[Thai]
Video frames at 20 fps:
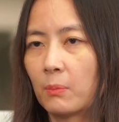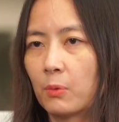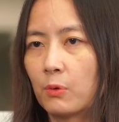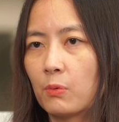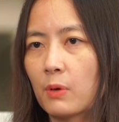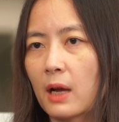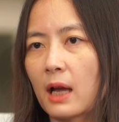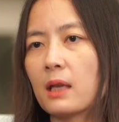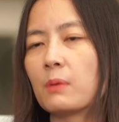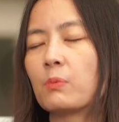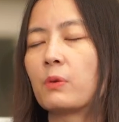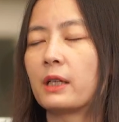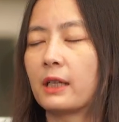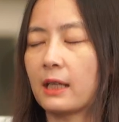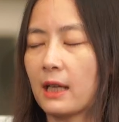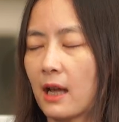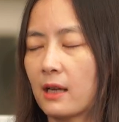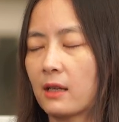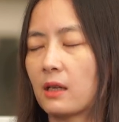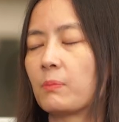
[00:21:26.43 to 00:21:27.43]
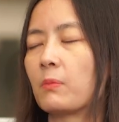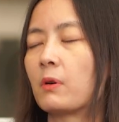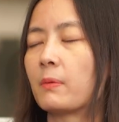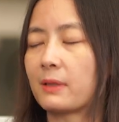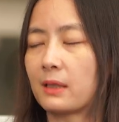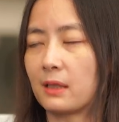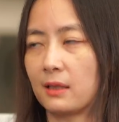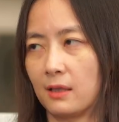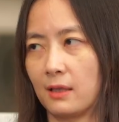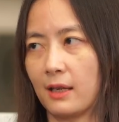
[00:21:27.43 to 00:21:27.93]
ผู้ให้บริการระบบ
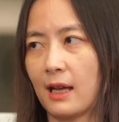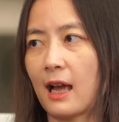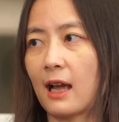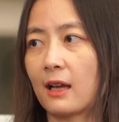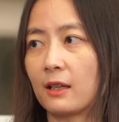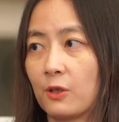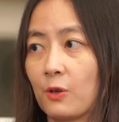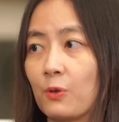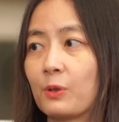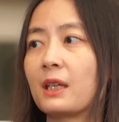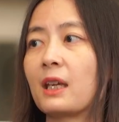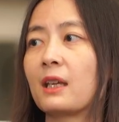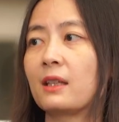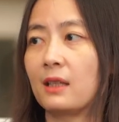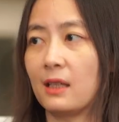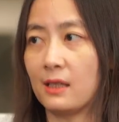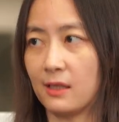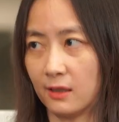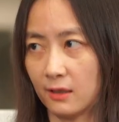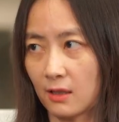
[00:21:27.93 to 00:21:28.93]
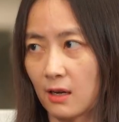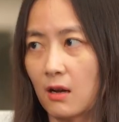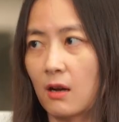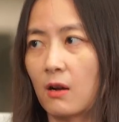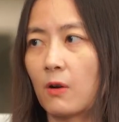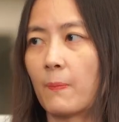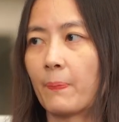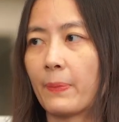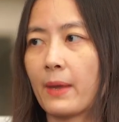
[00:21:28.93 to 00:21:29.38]
เสนอขายโทเค็นดิจิทัล